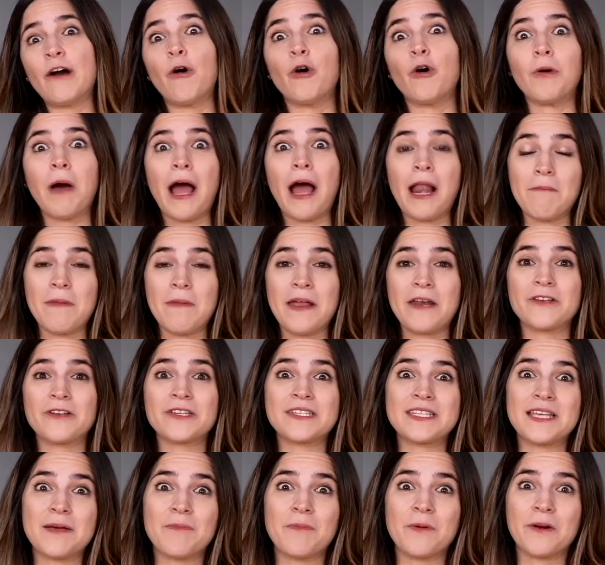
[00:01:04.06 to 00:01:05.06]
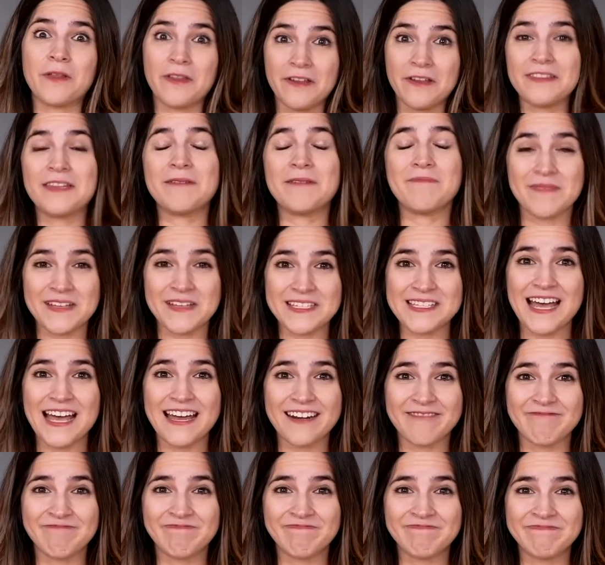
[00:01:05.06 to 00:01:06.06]
o al menos sé por dónde
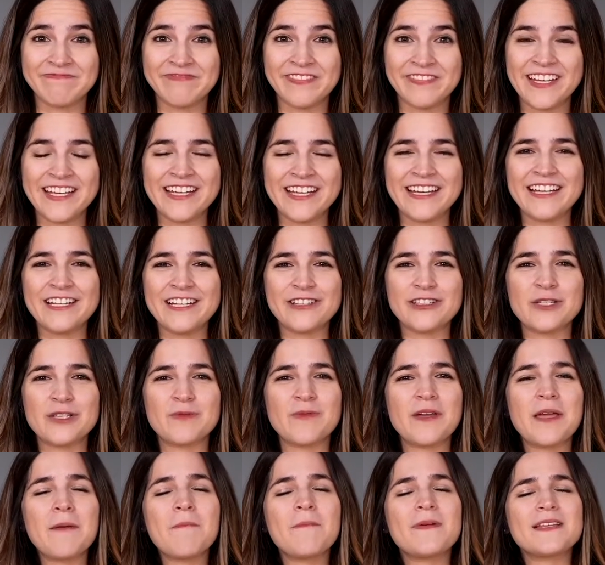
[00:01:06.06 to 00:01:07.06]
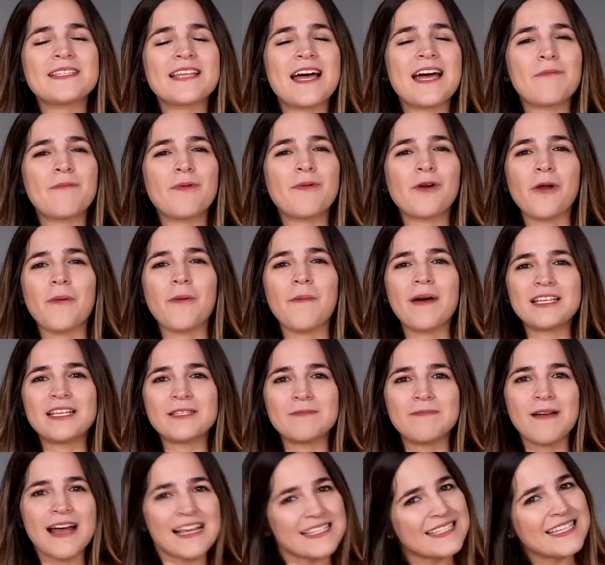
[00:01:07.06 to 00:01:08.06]
empezar. Pues voy a empezar por lo
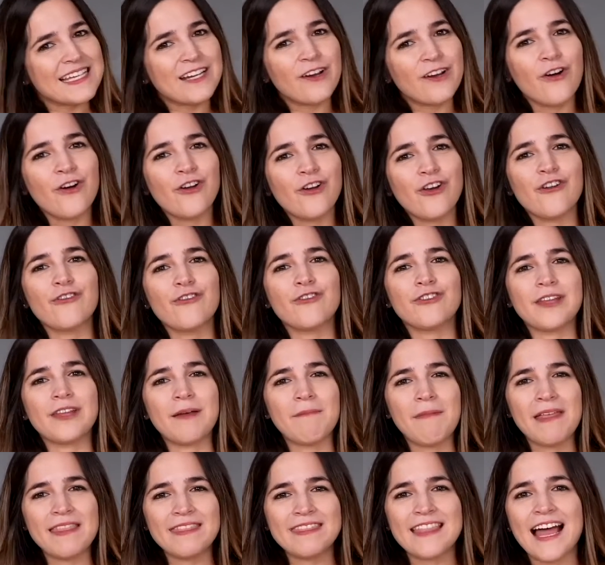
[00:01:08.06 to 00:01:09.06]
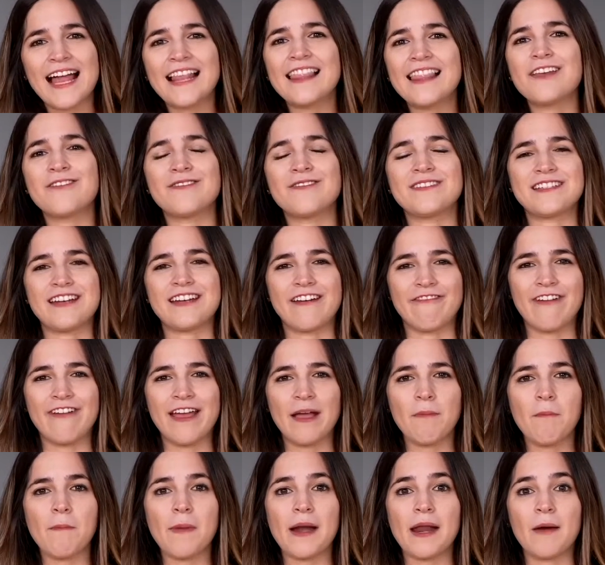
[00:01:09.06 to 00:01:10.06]
más básico, lo fundamental de nuestra
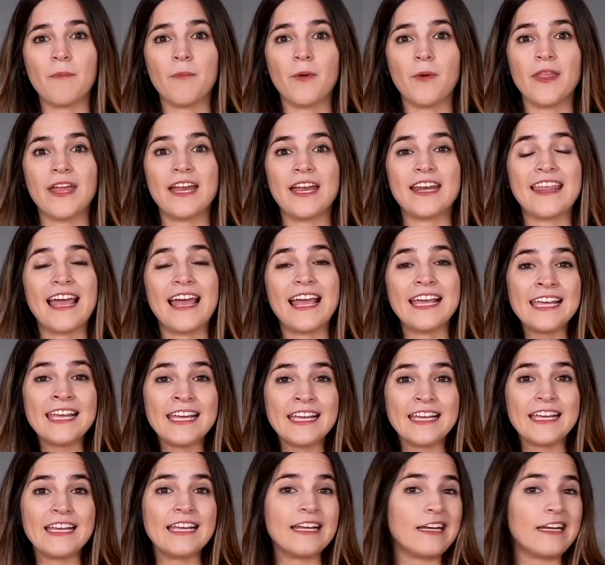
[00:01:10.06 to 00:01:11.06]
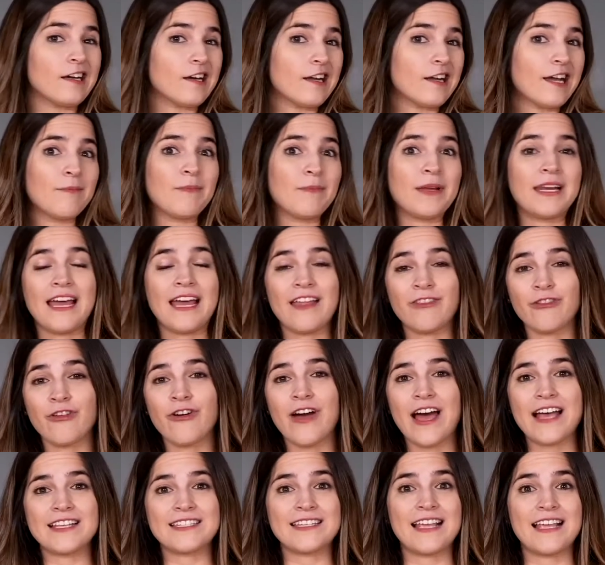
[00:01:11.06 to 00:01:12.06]
fe, para poder de ahí ir caminando
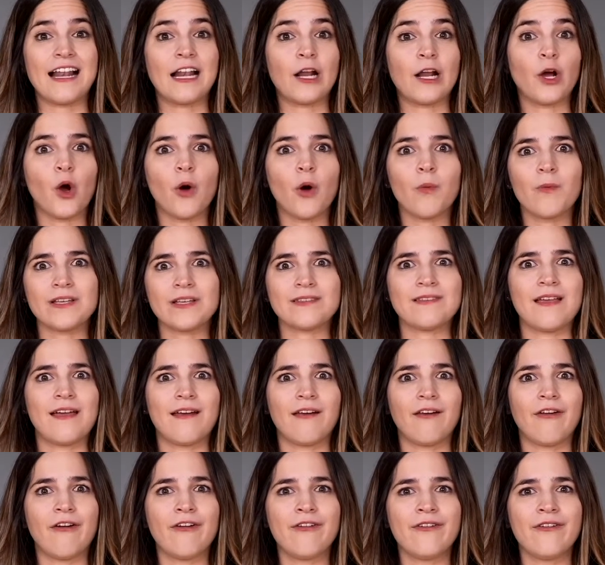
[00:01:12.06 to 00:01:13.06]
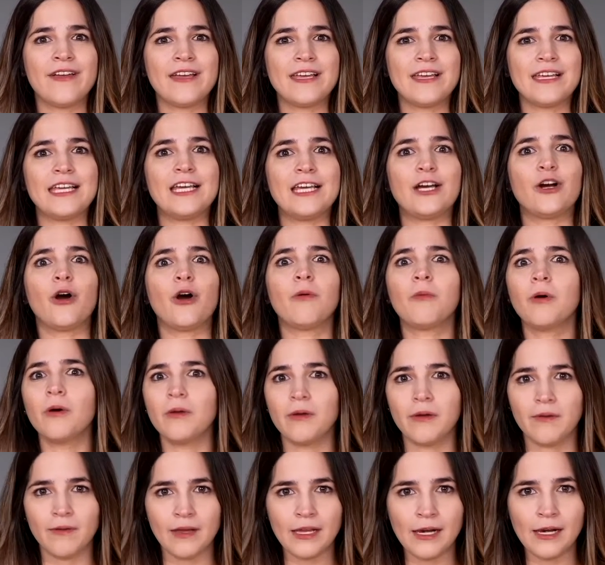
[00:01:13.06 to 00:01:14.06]
hacia el cómo hacerlo y cómo
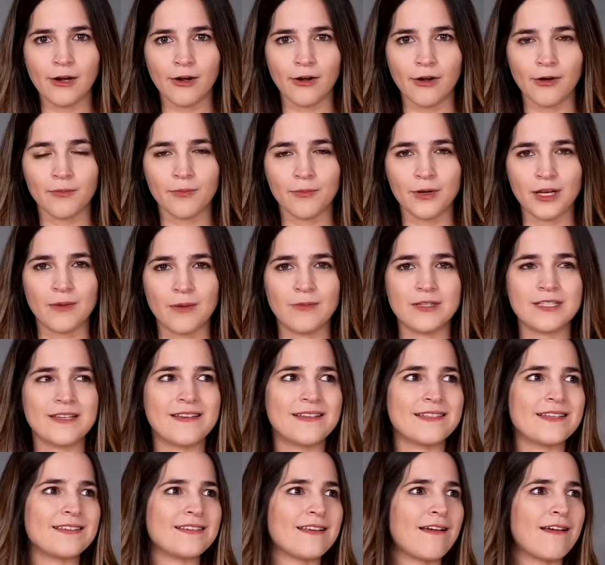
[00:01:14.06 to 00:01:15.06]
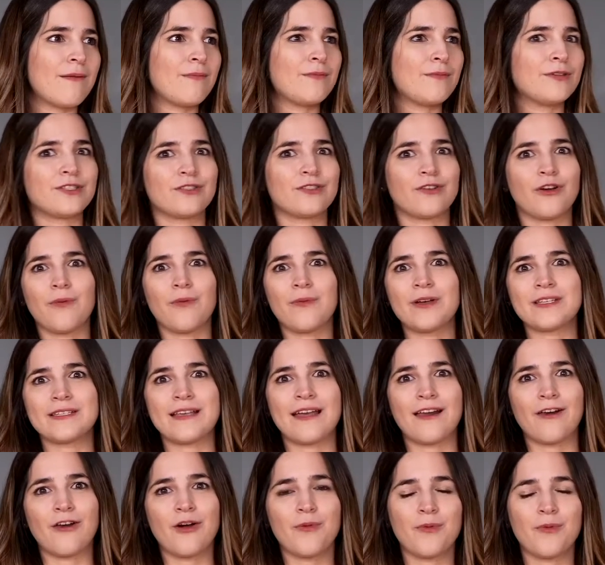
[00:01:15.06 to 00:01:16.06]
vivirlo, porque muchas veces sabemos cómo
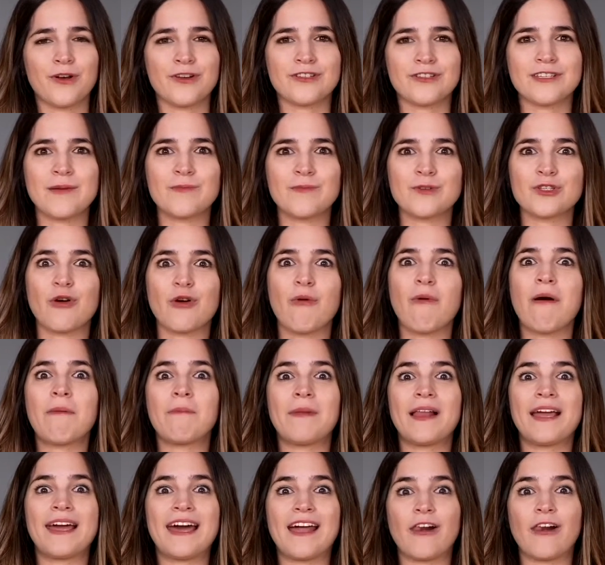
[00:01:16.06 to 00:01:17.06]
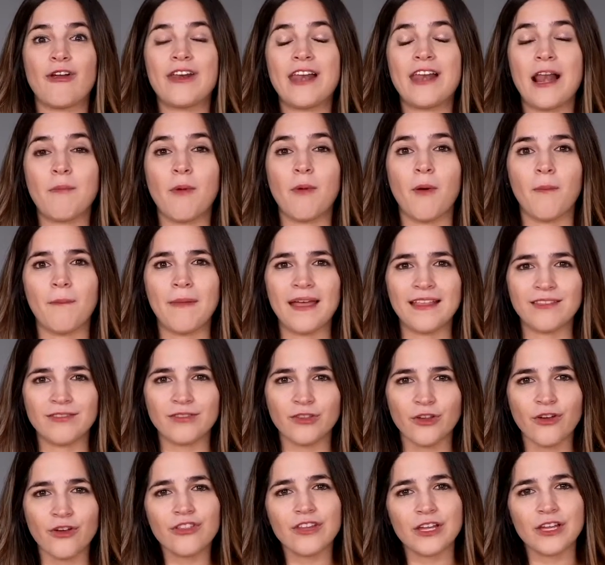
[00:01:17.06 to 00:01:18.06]
hacerlo, pero no sabemos cómo aplicarlo en el
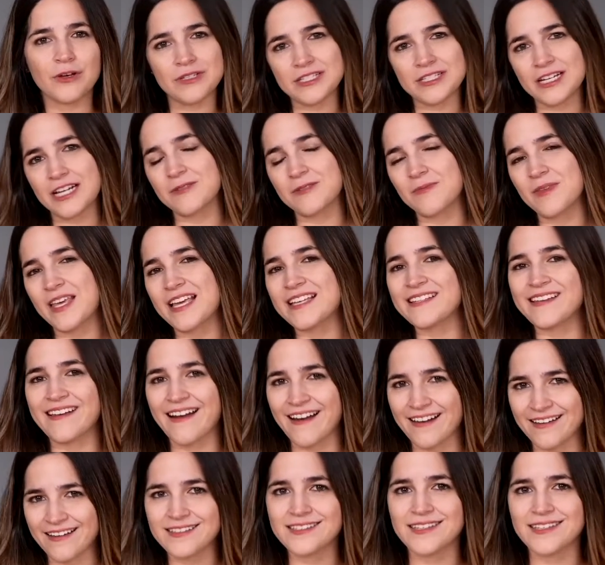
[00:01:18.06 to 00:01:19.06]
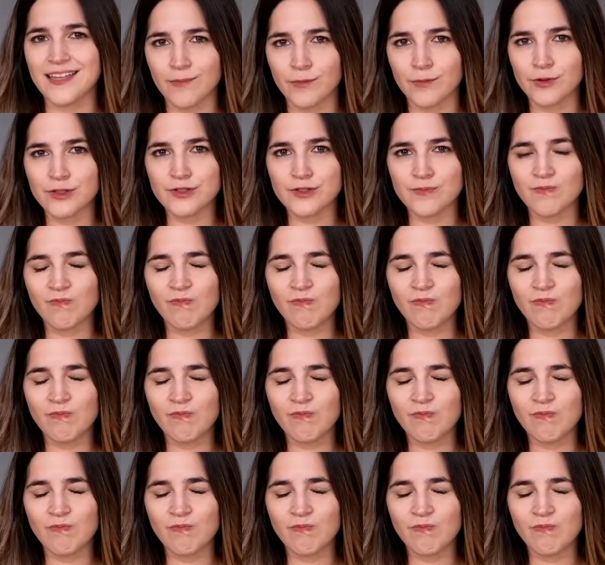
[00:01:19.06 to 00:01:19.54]
momento de nuestras vidas en el que estamos.